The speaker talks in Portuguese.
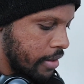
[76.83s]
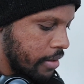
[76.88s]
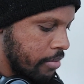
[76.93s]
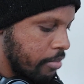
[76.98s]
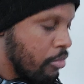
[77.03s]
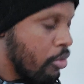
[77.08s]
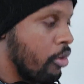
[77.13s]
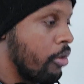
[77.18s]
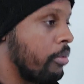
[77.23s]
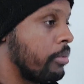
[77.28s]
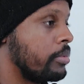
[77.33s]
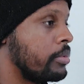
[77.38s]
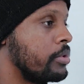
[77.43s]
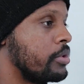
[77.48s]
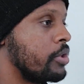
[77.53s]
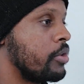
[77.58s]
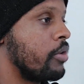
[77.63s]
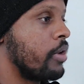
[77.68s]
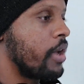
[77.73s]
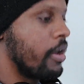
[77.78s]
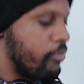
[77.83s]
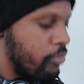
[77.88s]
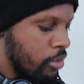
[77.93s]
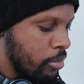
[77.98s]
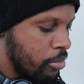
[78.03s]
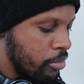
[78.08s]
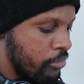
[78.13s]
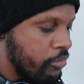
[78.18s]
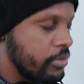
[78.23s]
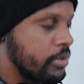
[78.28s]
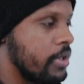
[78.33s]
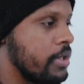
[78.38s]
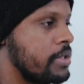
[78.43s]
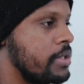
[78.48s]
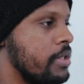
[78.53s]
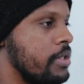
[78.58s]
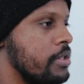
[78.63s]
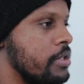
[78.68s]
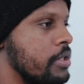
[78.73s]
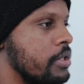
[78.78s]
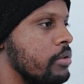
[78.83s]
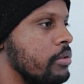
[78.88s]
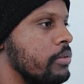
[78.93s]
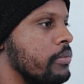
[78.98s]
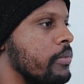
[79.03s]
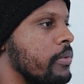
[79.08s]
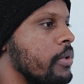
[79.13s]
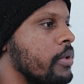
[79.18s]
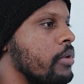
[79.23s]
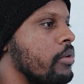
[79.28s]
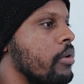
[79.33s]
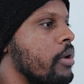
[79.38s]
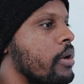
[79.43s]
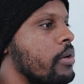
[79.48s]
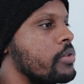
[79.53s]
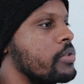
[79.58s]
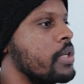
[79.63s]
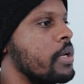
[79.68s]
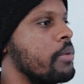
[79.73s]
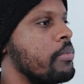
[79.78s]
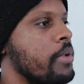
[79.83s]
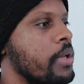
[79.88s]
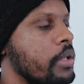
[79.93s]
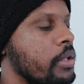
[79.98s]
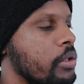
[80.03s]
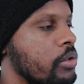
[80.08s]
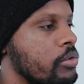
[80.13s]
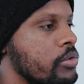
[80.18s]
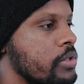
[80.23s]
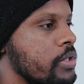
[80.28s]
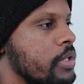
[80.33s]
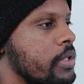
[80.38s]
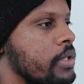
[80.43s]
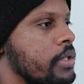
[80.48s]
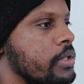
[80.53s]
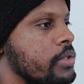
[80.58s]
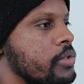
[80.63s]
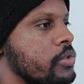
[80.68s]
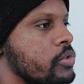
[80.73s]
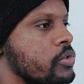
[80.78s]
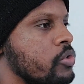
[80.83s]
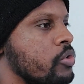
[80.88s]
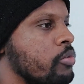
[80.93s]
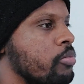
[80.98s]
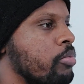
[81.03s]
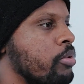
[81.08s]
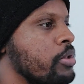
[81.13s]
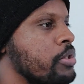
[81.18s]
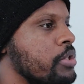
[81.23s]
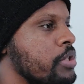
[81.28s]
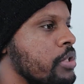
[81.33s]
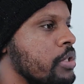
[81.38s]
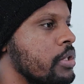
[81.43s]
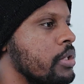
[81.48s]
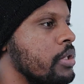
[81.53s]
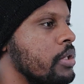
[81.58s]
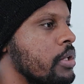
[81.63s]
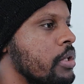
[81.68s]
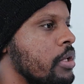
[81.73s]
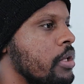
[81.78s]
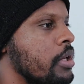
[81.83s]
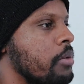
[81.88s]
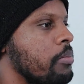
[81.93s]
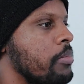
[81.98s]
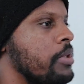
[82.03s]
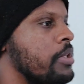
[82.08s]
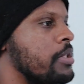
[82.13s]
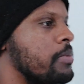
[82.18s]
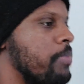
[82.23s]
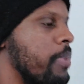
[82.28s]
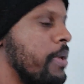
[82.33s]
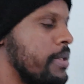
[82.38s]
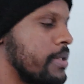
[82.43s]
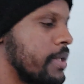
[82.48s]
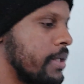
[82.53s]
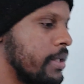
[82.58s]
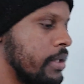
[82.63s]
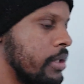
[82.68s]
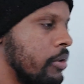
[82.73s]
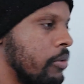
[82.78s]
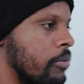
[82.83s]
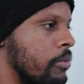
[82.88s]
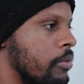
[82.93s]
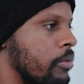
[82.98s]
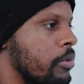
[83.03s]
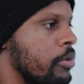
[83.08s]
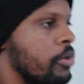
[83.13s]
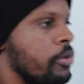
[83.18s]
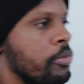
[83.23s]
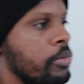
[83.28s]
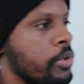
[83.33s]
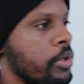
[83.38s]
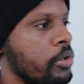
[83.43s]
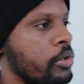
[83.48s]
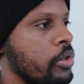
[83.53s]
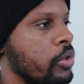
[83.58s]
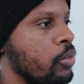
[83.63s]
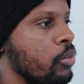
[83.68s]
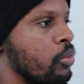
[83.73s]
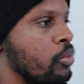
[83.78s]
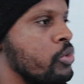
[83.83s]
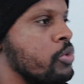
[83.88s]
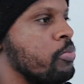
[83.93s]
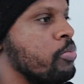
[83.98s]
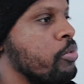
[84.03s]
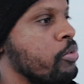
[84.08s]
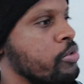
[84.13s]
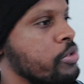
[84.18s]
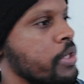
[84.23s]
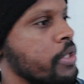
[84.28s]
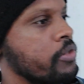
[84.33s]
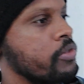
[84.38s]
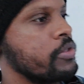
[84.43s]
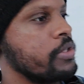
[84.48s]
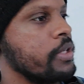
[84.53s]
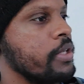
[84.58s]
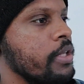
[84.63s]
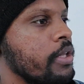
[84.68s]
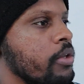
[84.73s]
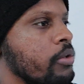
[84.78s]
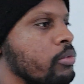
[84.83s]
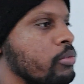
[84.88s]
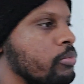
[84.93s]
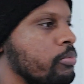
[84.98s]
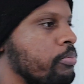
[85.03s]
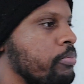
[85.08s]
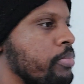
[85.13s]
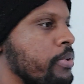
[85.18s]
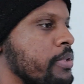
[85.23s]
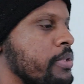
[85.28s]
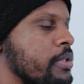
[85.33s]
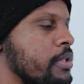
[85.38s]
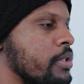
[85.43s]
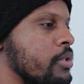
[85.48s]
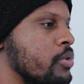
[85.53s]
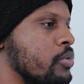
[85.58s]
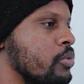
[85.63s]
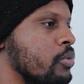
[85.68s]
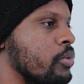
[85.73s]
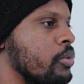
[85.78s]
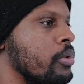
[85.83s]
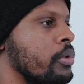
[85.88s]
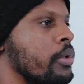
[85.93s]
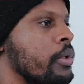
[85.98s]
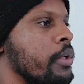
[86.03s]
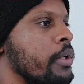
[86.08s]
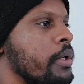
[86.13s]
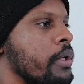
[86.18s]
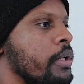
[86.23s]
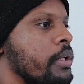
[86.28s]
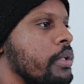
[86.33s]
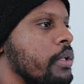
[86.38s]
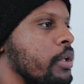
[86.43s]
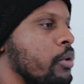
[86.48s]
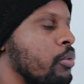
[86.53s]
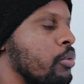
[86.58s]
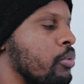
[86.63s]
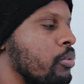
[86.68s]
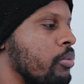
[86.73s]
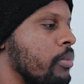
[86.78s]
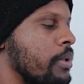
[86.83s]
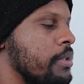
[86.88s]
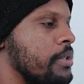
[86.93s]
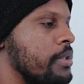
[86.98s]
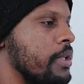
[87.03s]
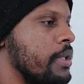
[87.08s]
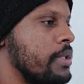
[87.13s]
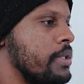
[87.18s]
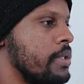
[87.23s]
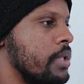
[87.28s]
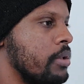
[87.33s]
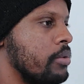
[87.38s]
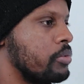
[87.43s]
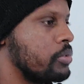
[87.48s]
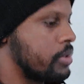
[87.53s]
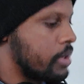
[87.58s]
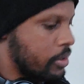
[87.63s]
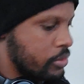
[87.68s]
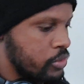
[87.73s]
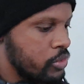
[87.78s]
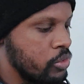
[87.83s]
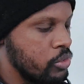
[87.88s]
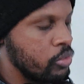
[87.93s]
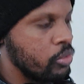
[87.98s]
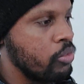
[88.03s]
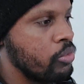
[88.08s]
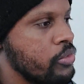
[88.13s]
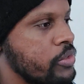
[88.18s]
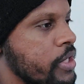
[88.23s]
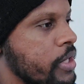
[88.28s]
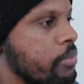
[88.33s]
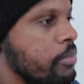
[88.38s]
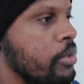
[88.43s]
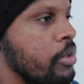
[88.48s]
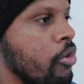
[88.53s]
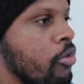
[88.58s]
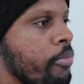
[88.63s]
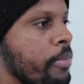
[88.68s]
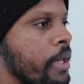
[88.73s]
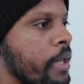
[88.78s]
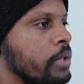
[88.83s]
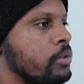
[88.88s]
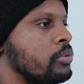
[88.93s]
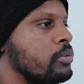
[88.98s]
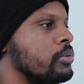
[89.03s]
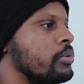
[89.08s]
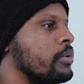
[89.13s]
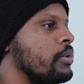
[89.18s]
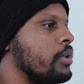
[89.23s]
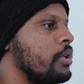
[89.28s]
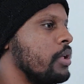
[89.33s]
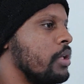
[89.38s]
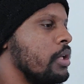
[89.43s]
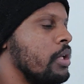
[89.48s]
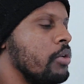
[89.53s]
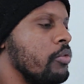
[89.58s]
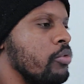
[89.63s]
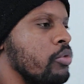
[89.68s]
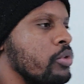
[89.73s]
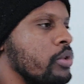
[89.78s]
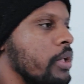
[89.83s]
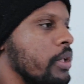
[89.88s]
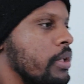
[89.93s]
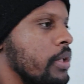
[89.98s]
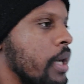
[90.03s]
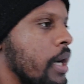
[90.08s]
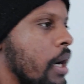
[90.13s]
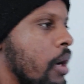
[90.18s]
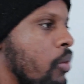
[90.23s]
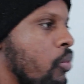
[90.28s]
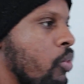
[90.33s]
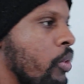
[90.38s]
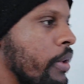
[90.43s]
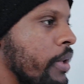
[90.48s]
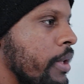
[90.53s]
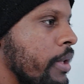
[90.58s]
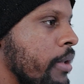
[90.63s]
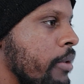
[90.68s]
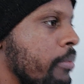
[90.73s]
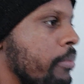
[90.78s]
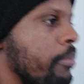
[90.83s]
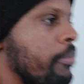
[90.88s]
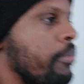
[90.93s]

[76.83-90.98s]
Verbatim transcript: bom, de qualquer forma eu vim decidido. Eu quero saber então se, a, eh, se o senhor pode me dispensar então. Porque eu tenho outros projetos aí, eu preciso ter uma direção. Será que o senhor não consegue me dar aumento? eu vou tentar algo aí